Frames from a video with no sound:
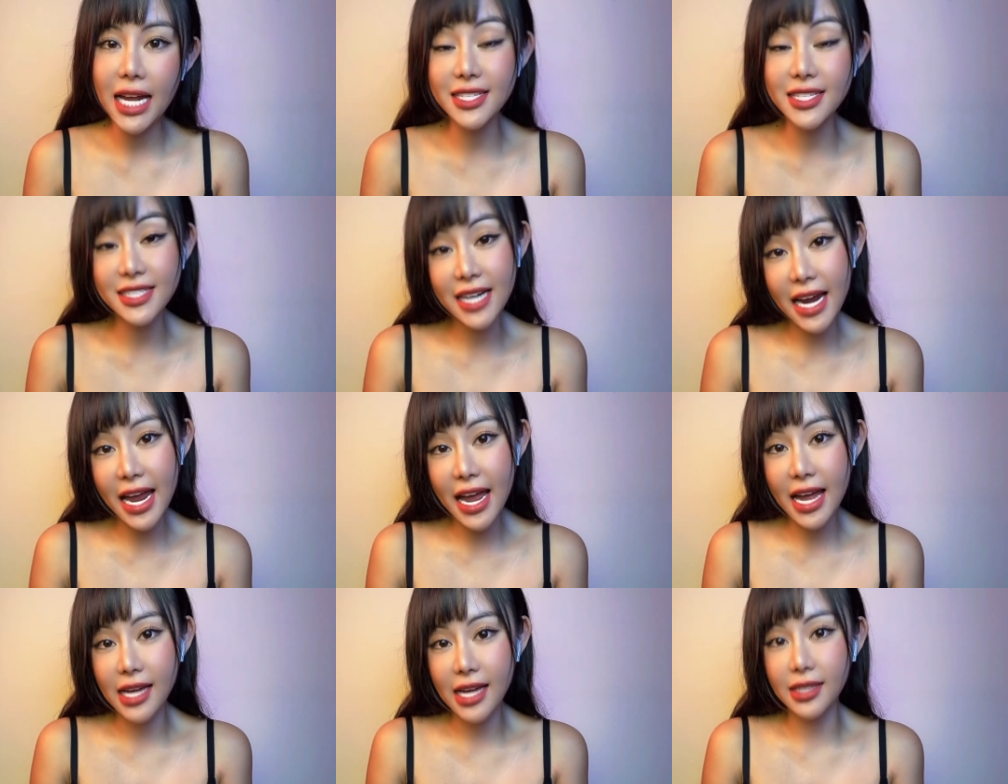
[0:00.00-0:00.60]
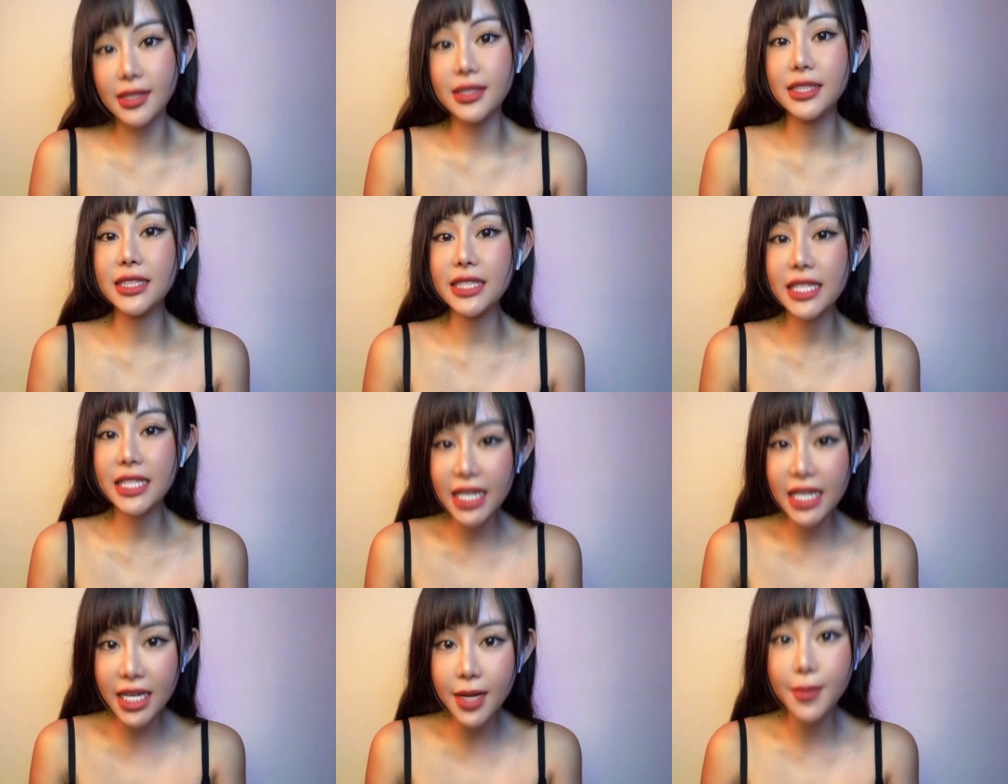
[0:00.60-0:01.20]
ra
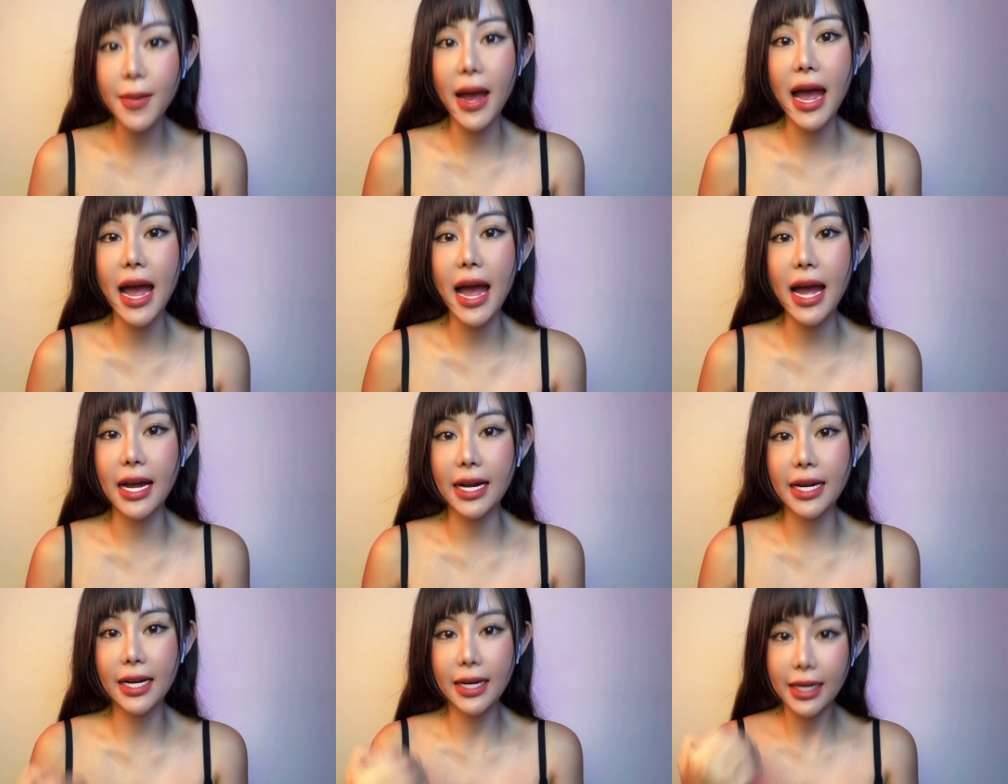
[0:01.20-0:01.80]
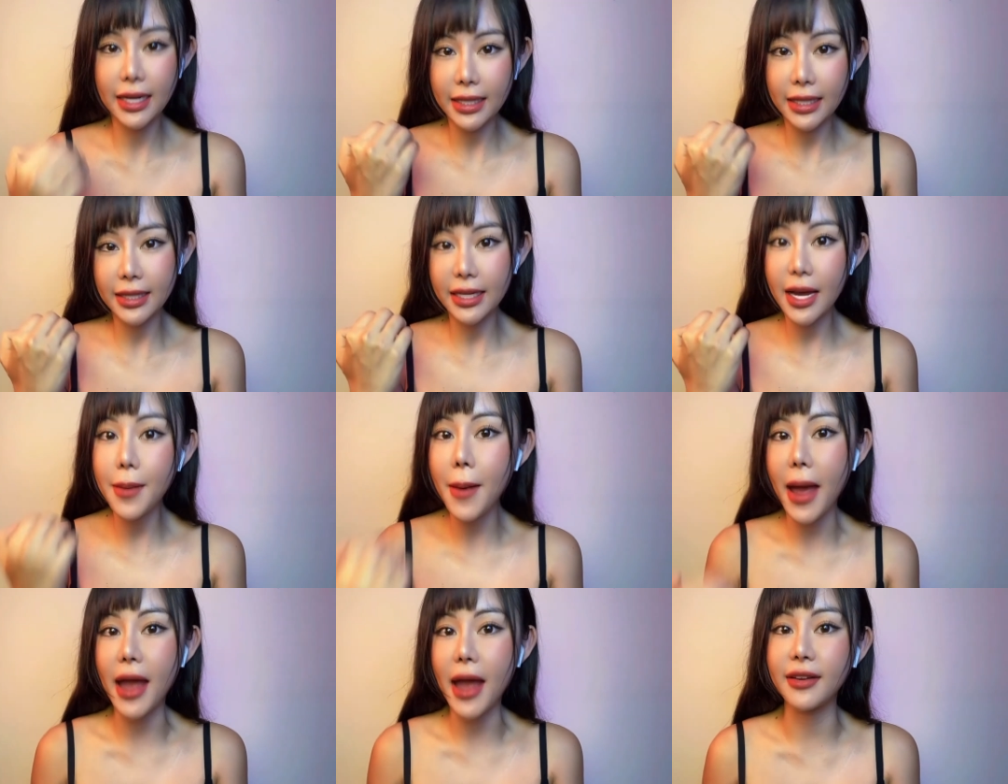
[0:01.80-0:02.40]
khi mà
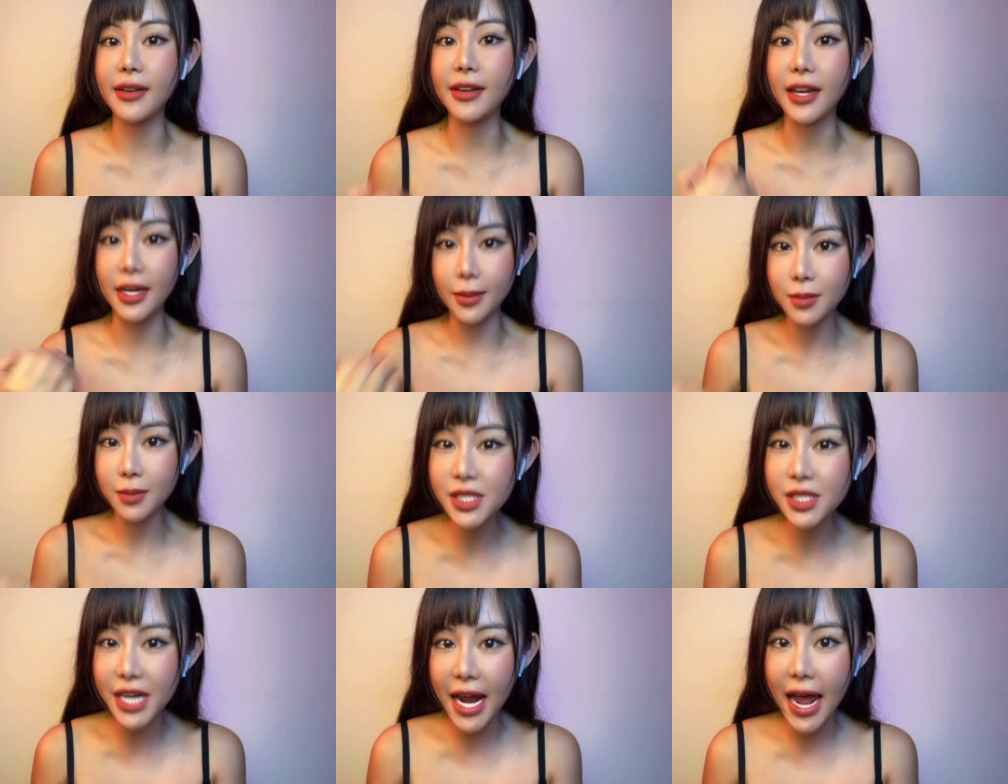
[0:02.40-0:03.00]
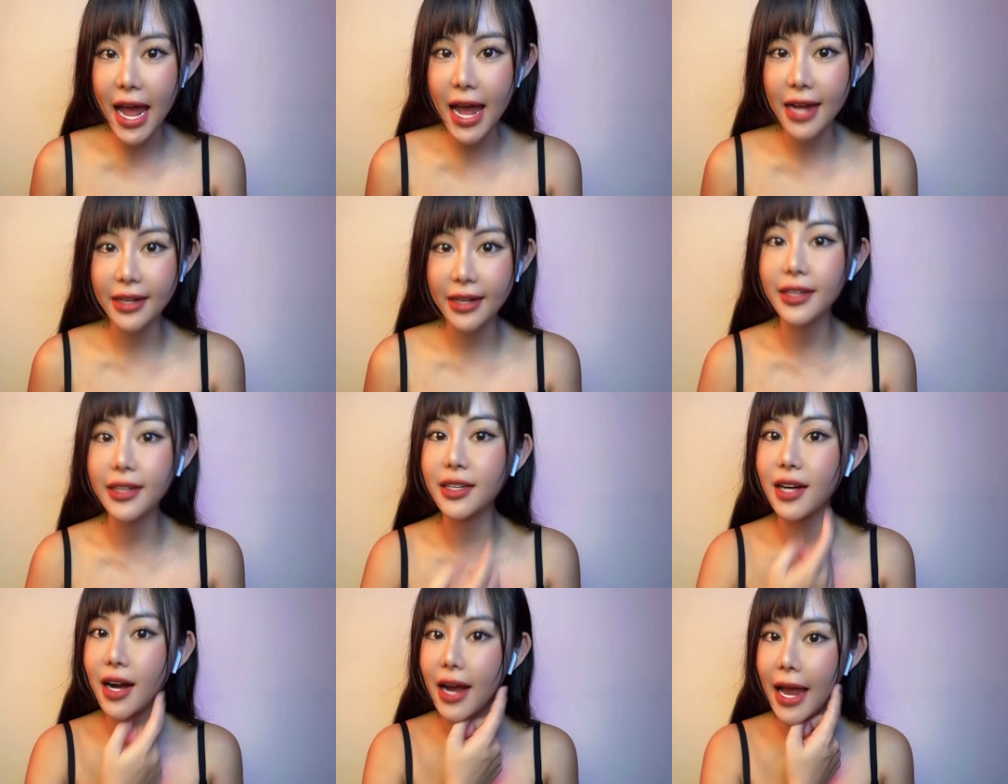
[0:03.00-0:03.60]
các bạn kiểm tra
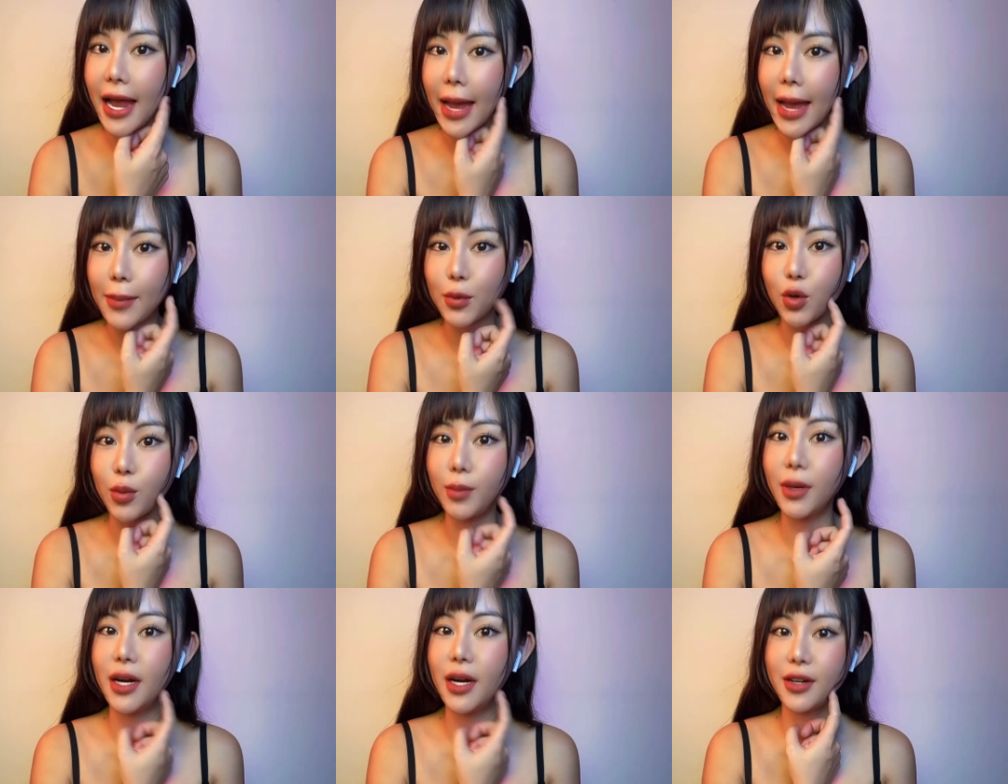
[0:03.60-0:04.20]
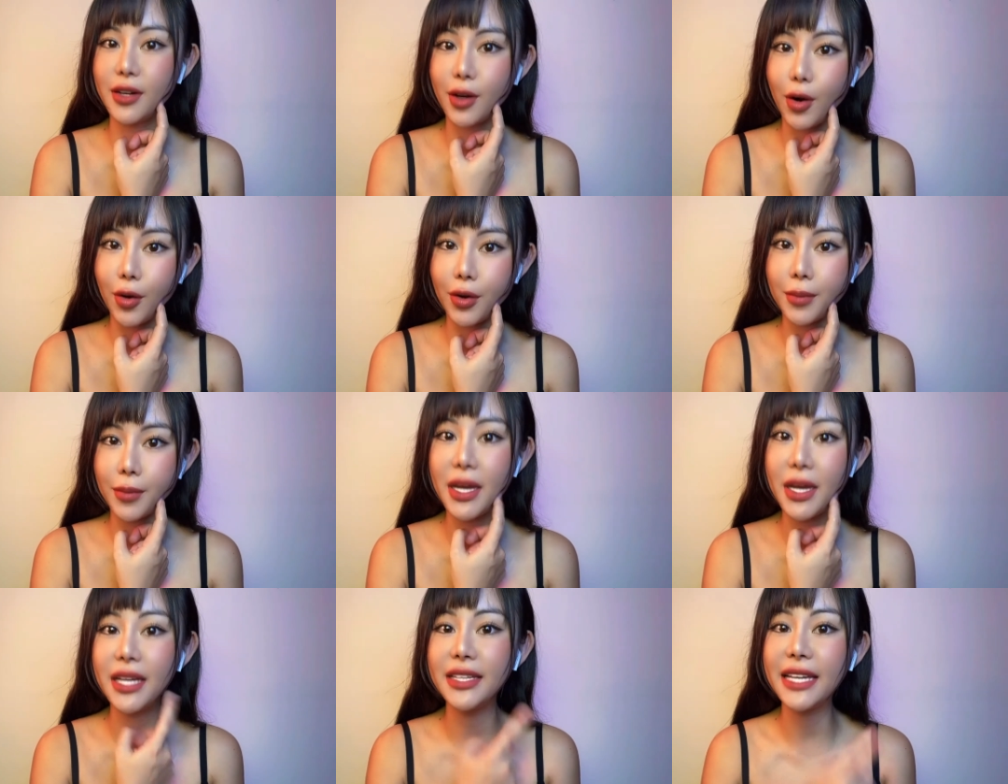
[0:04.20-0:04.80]
cái cơ hàm của mình
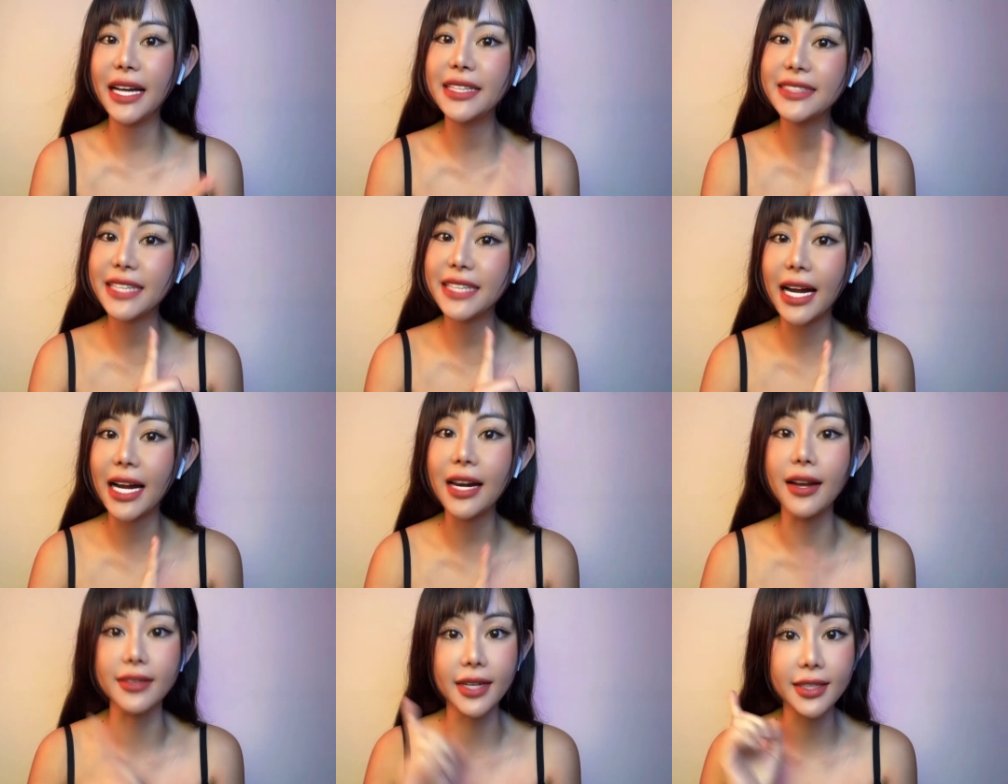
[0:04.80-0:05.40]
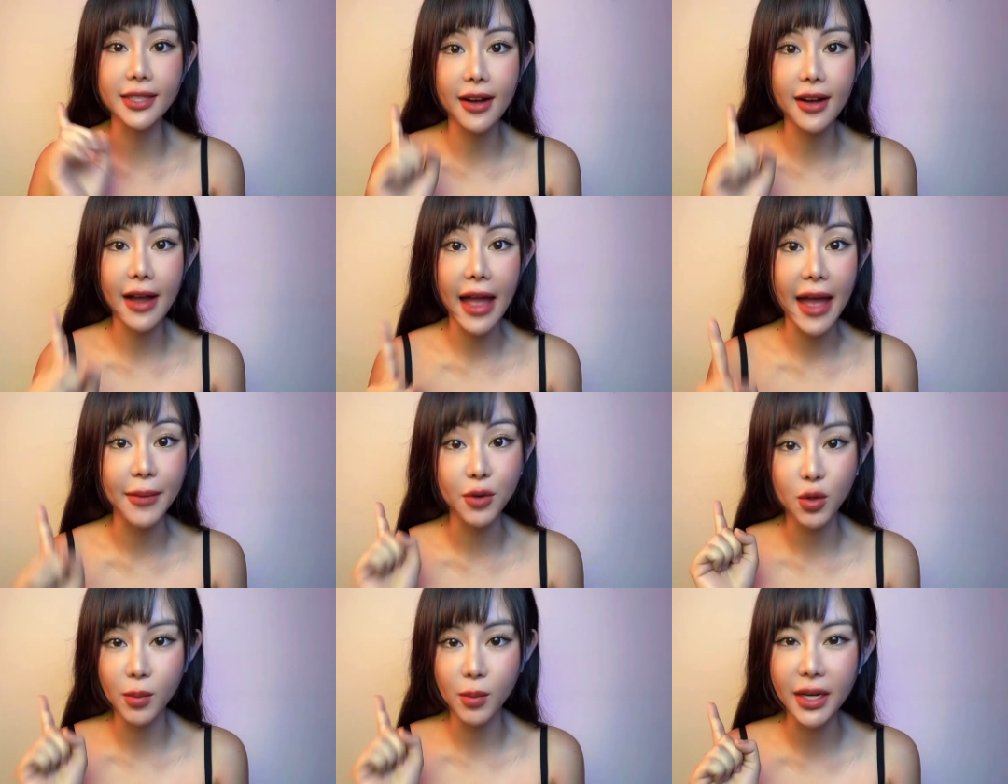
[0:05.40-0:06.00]
rồi biết chắc chắn là cái cơ
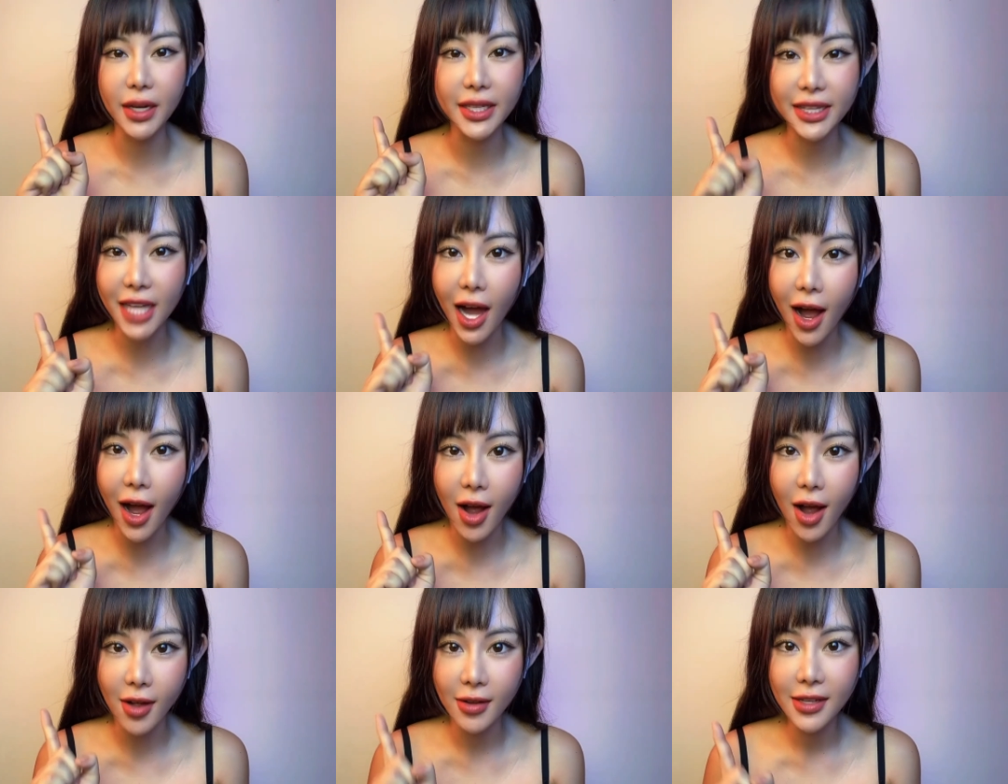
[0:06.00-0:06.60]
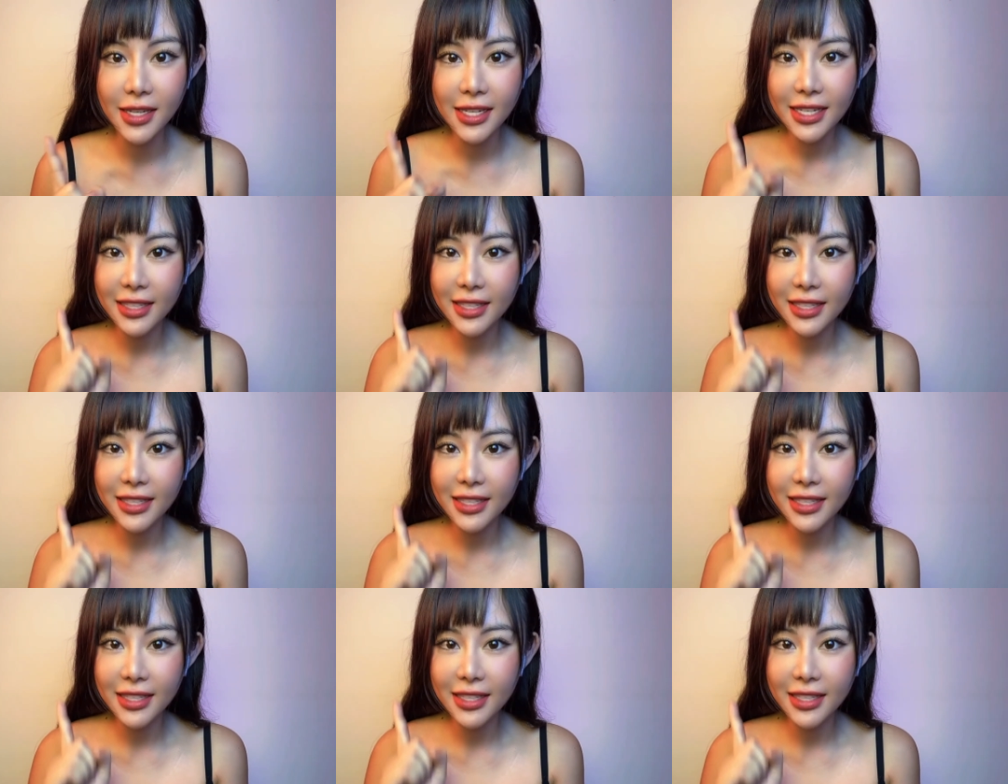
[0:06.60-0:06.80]
hàm của mình to